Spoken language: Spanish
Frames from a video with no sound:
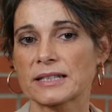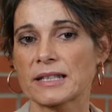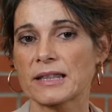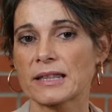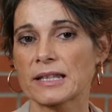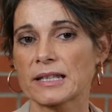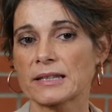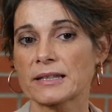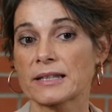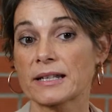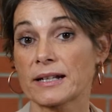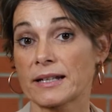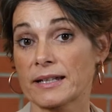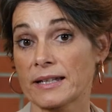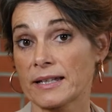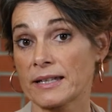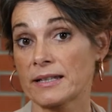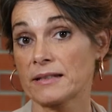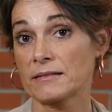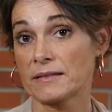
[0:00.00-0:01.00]
se centra
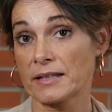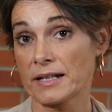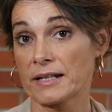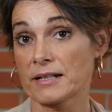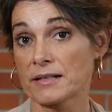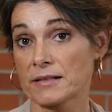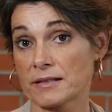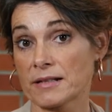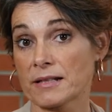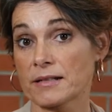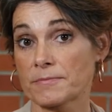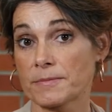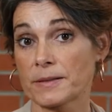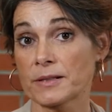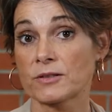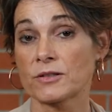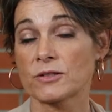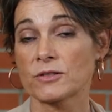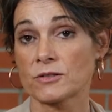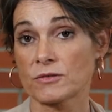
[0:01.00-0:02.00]
en tres
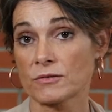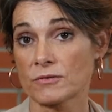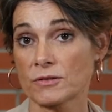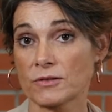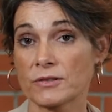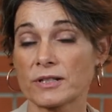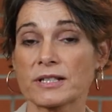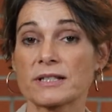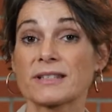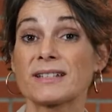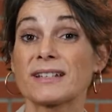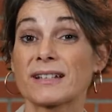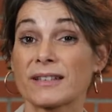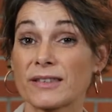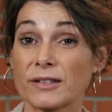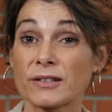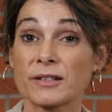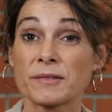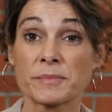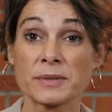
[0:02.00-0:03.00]
aspectos, lo que es
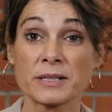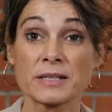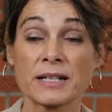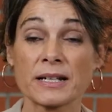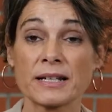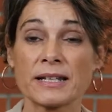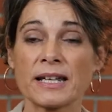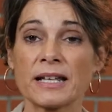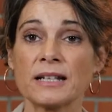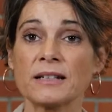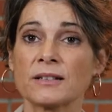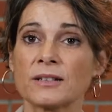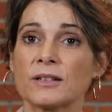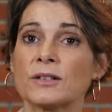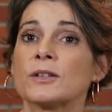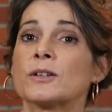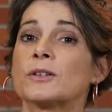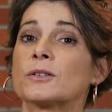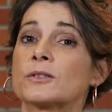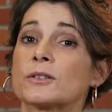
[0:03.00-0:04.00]
dirección empresarial,
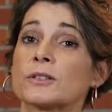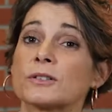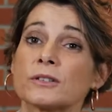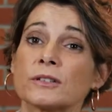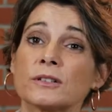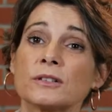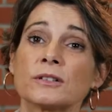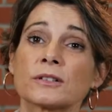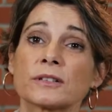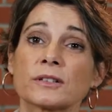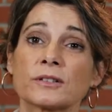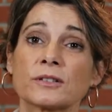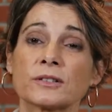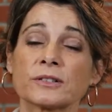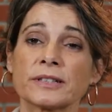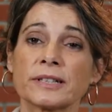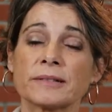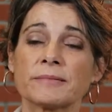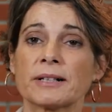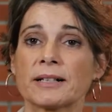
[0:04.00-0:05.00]
con todo lo que
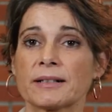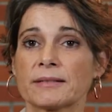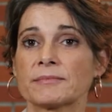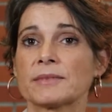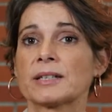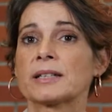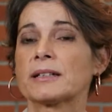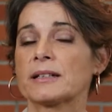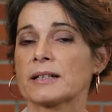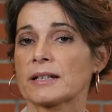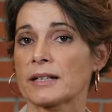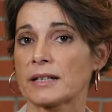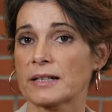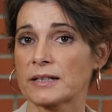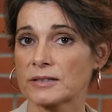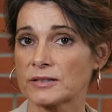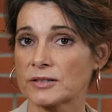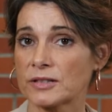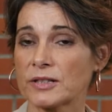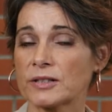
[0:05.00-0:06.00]
conlleva
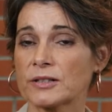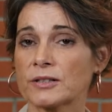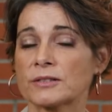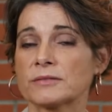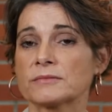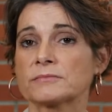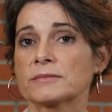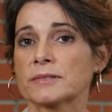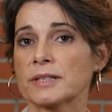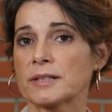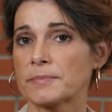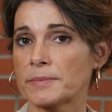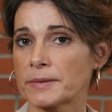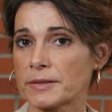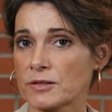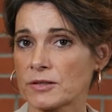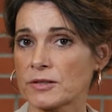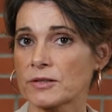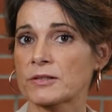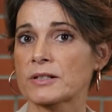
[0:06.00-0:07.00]
gestión de
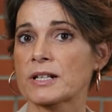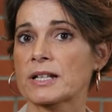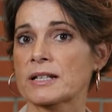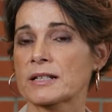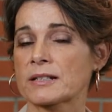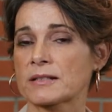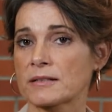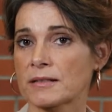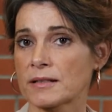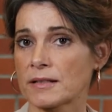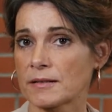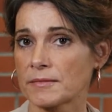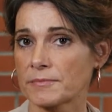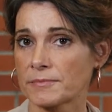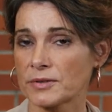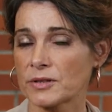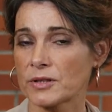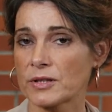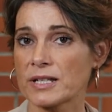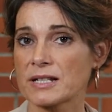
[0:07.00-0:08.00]
personas,
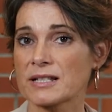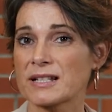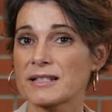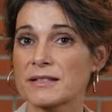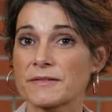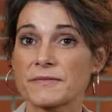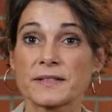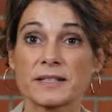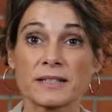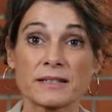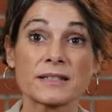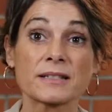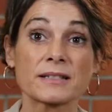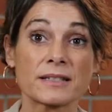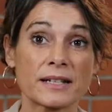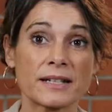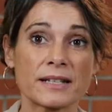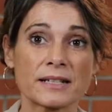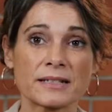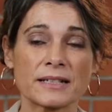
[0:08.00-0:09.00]
todas las diferentes
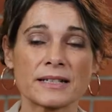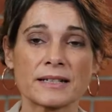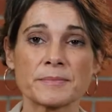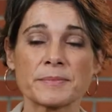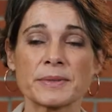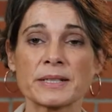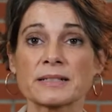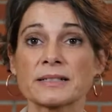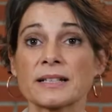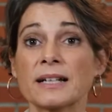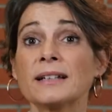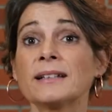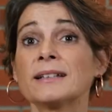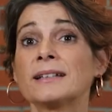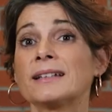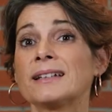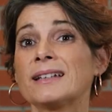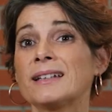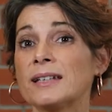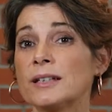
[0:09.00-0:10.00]
áreas de la empresa
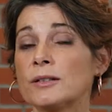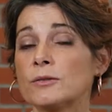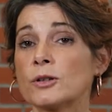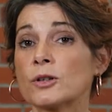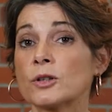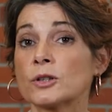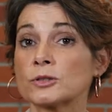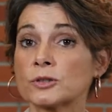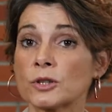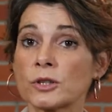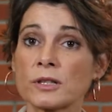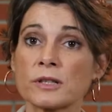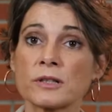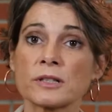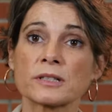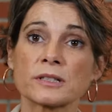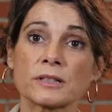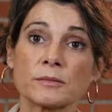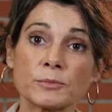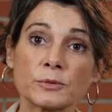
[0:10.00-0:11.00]
y luego todo
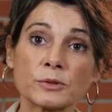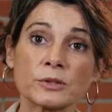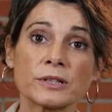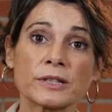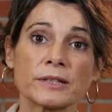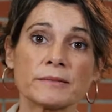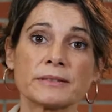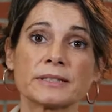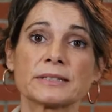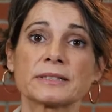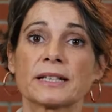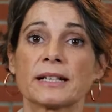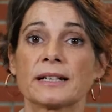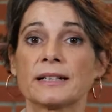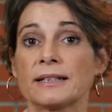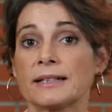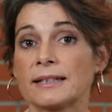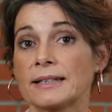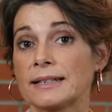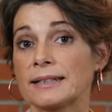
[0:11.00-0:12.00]
desde el punto de vista
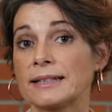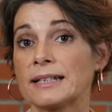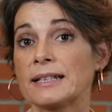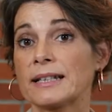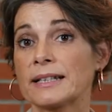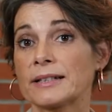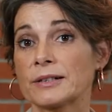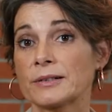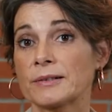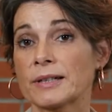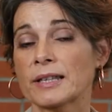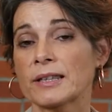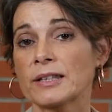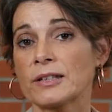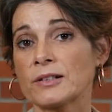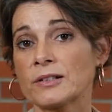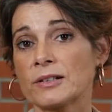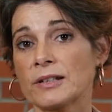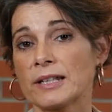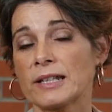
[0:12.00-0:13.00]
de la
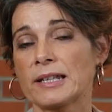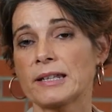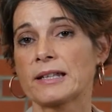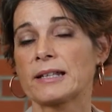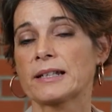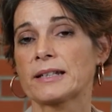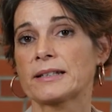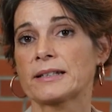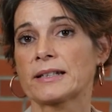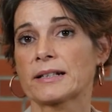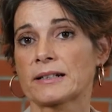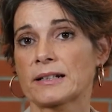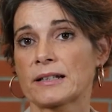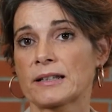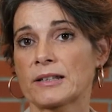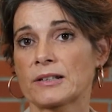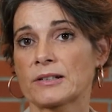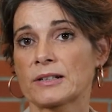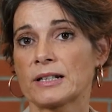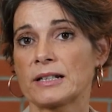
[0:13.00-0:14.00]
innovación y de la
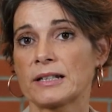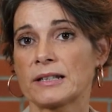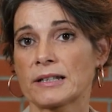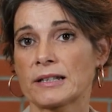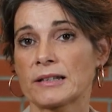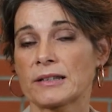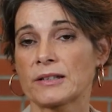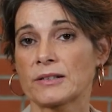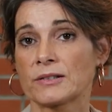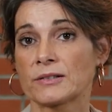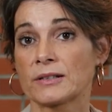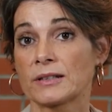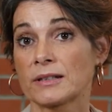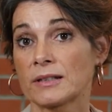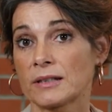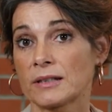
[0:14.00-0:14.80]
internacionalización,